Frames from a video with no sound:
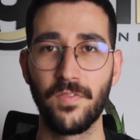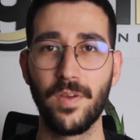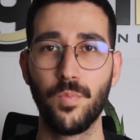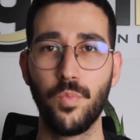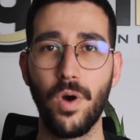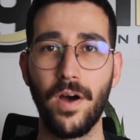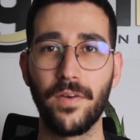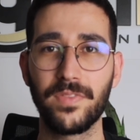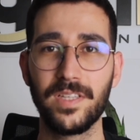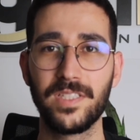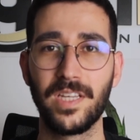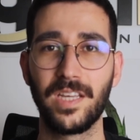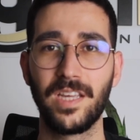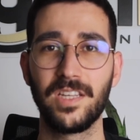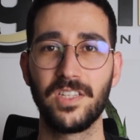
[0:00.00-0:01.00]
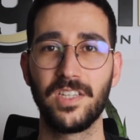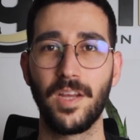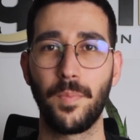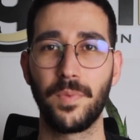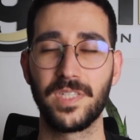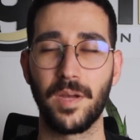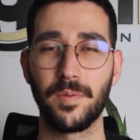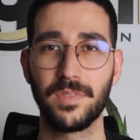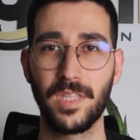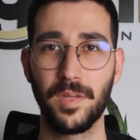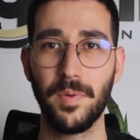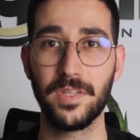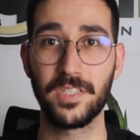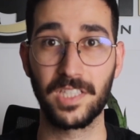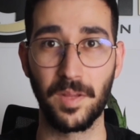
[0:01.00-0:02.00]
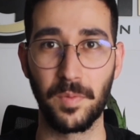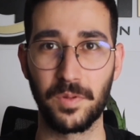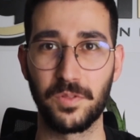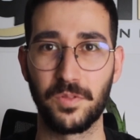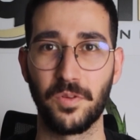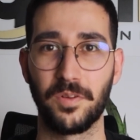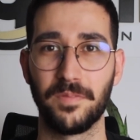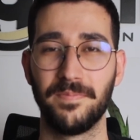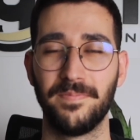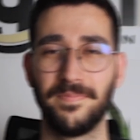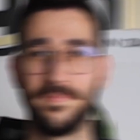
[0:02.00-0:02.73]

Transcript: ve bu hafta çekişini yapacağım Step'i açıklamak istiyorum.